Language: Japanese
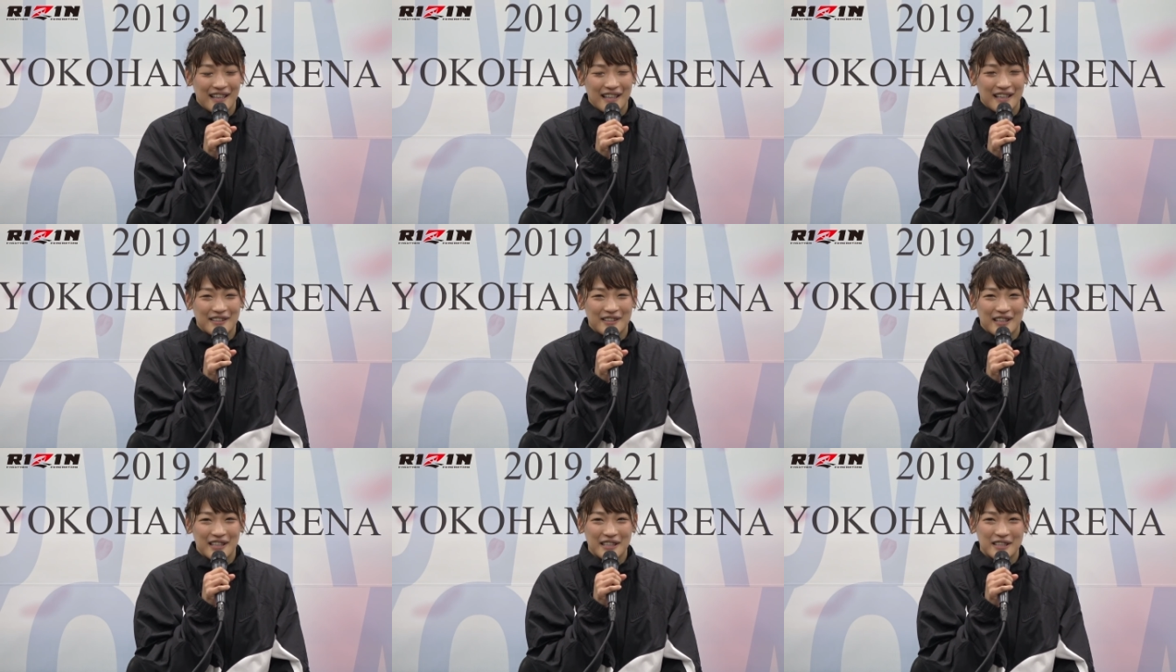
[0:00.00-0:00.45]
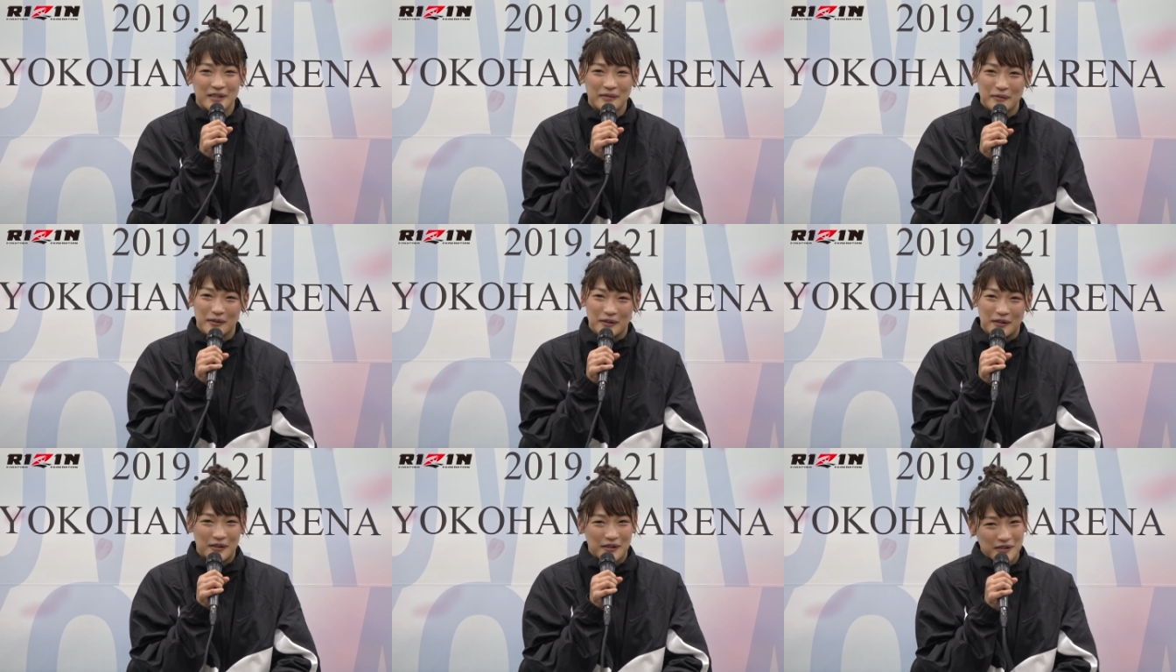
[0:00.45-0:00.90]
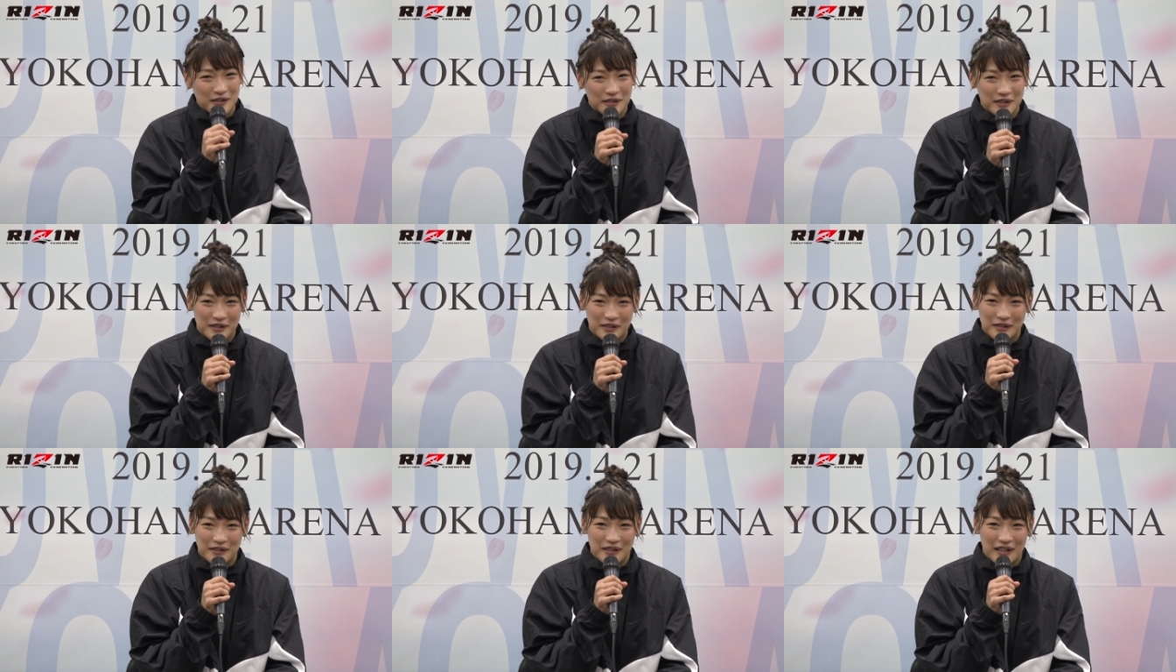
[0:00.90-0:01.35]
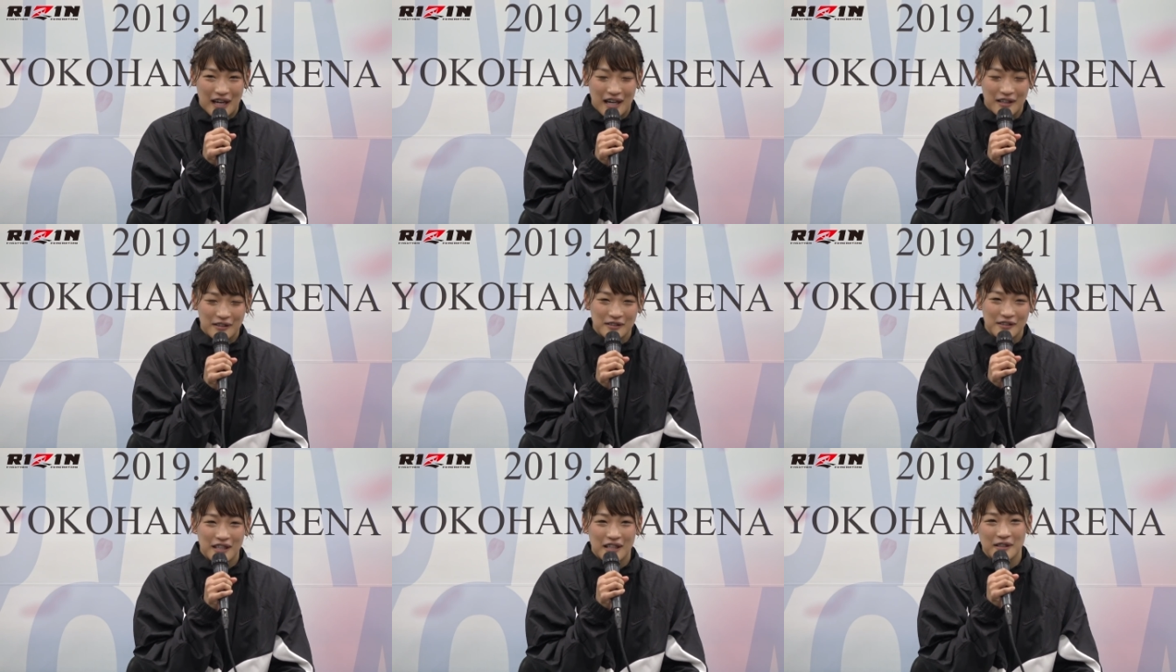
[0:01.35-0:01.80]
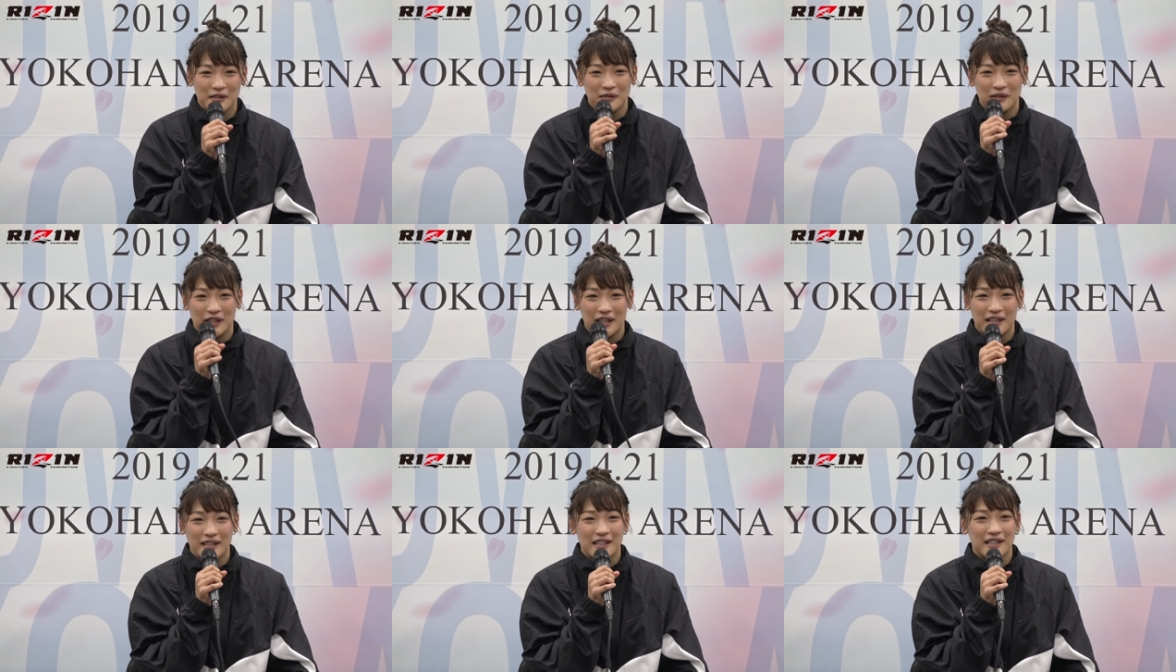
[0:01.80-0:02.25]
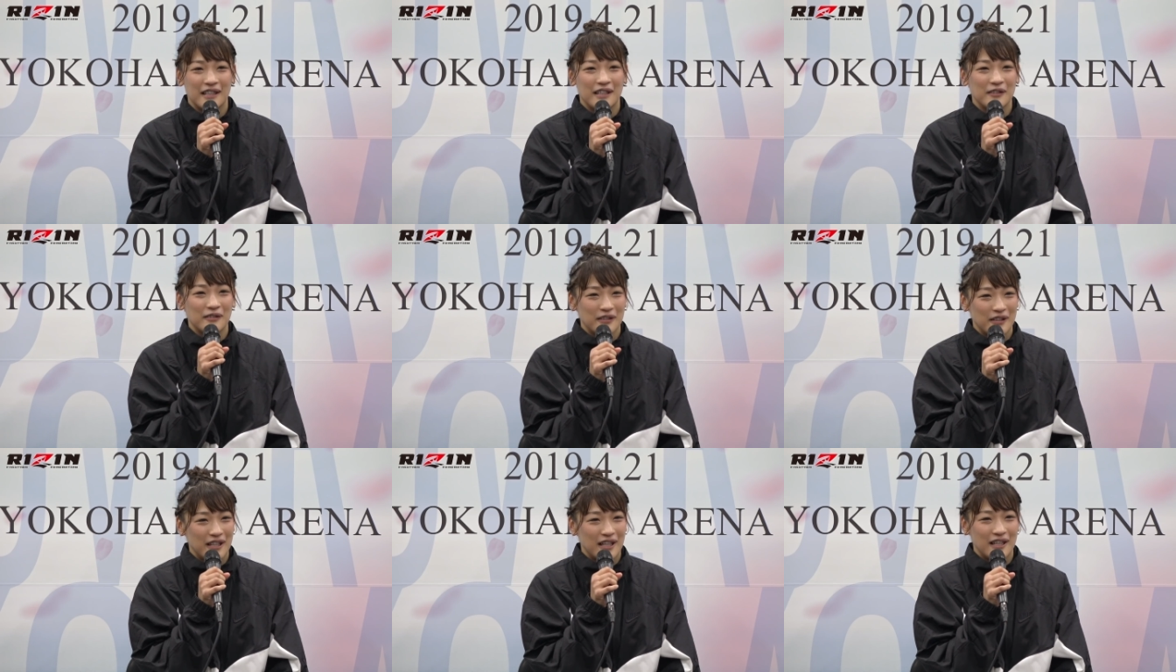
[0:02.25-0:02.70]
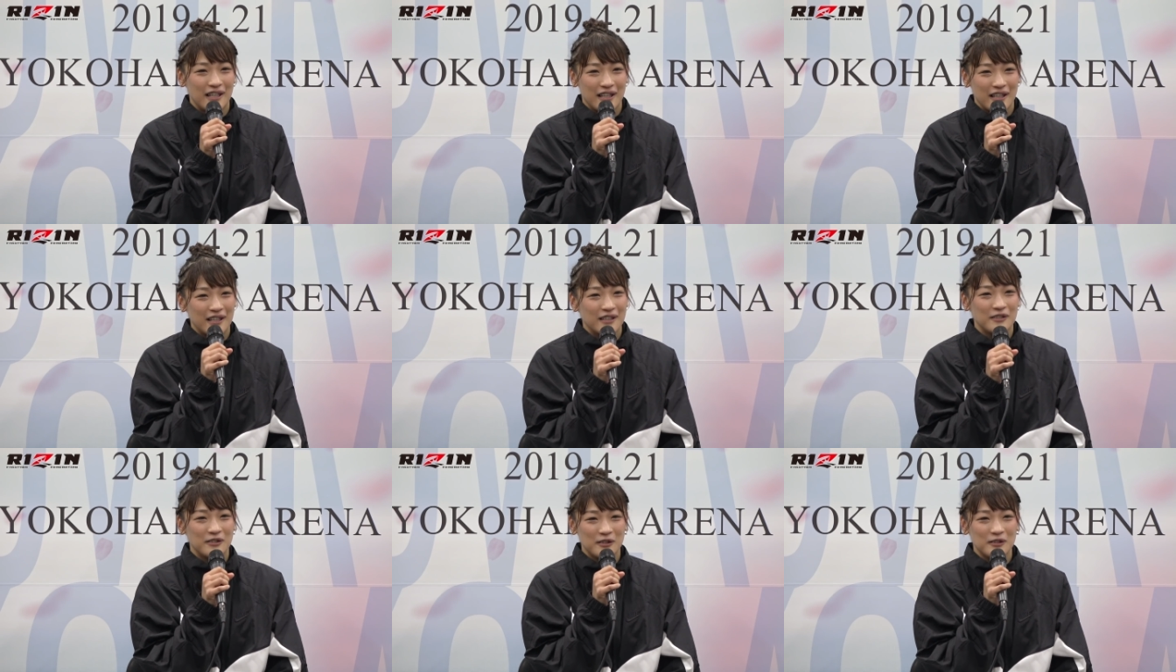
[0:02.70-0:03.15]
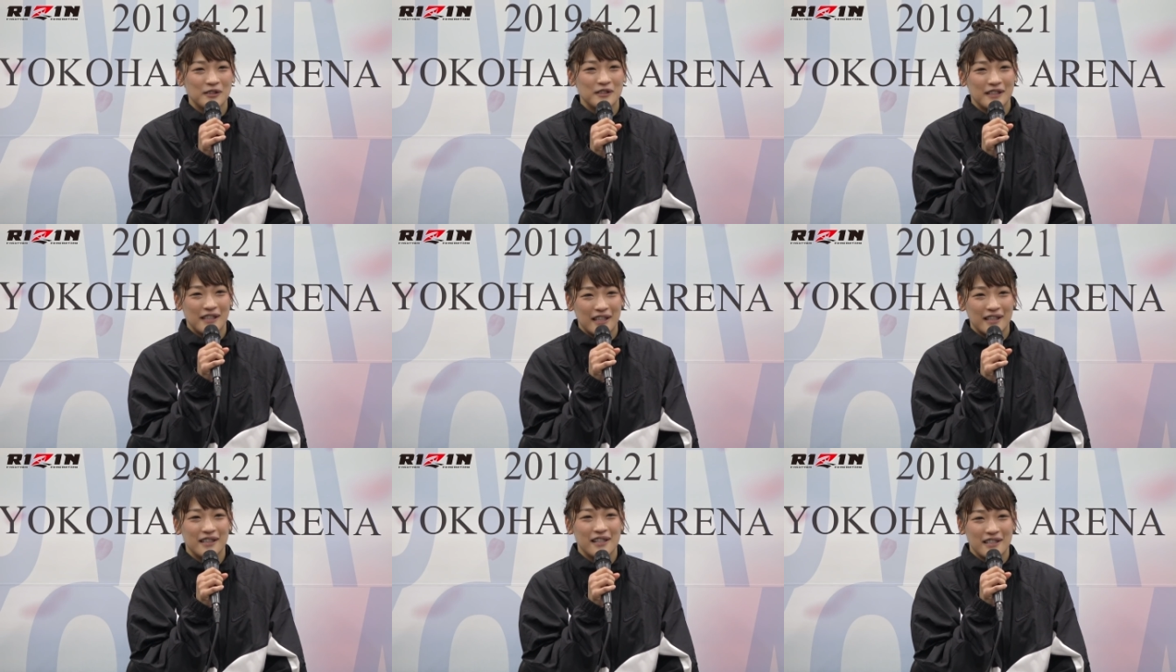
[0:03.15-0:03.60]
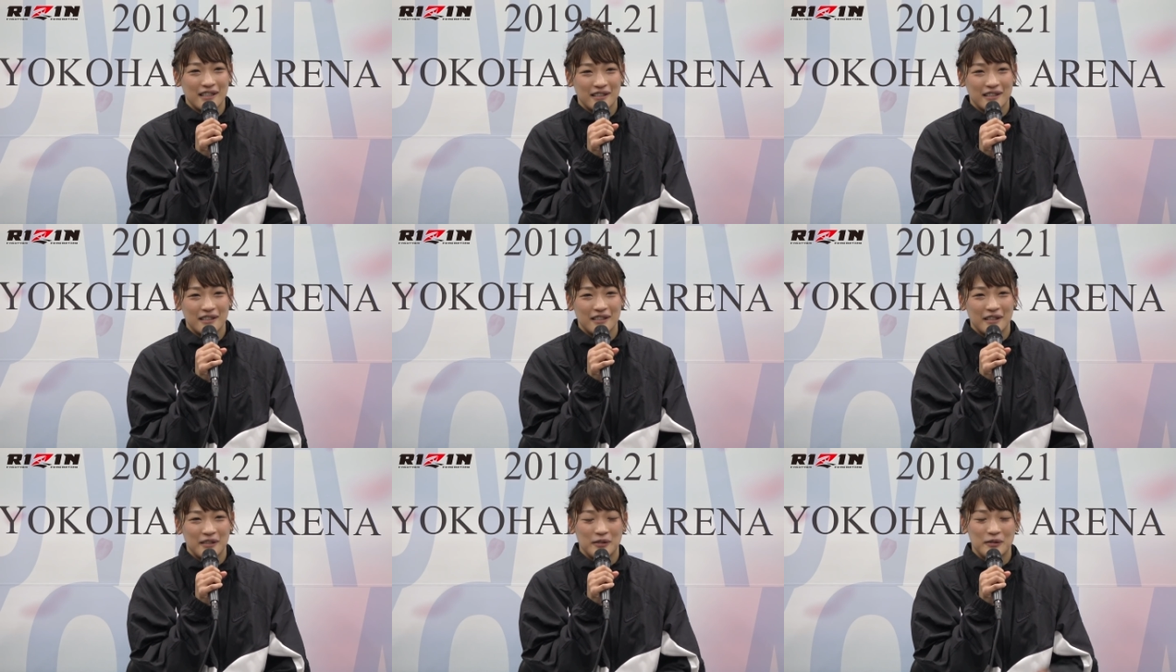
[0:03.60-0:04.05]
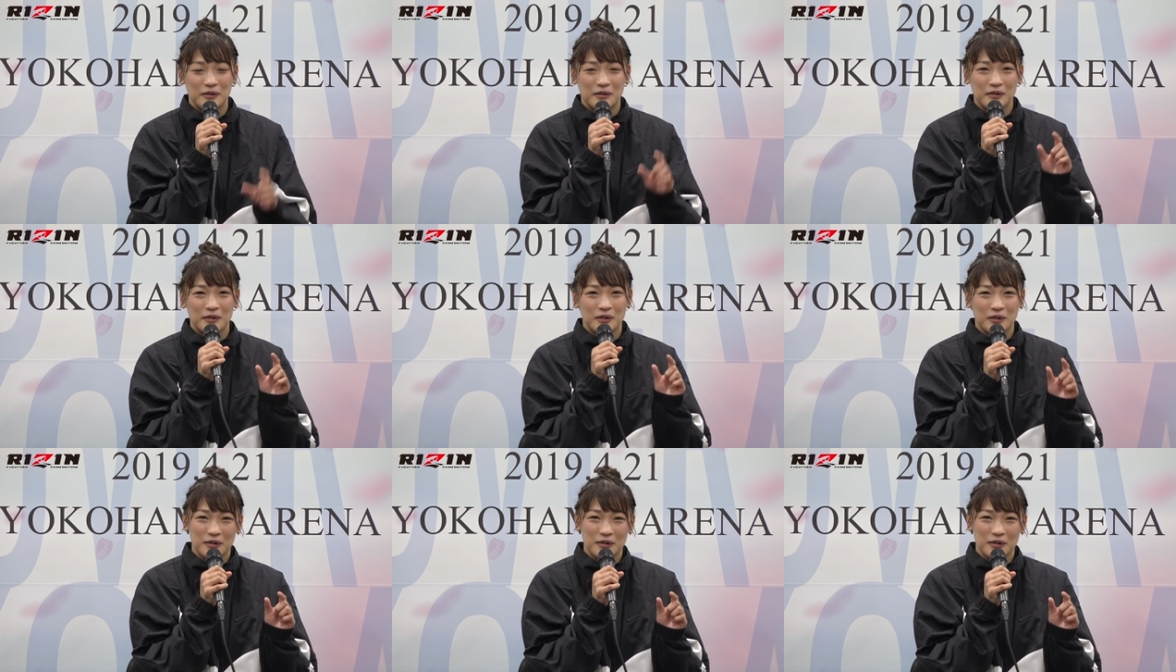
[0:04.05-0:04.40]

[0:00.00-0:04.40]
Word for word: あと足もちょっとハーフガードになってたのであれがクロスだったらっていう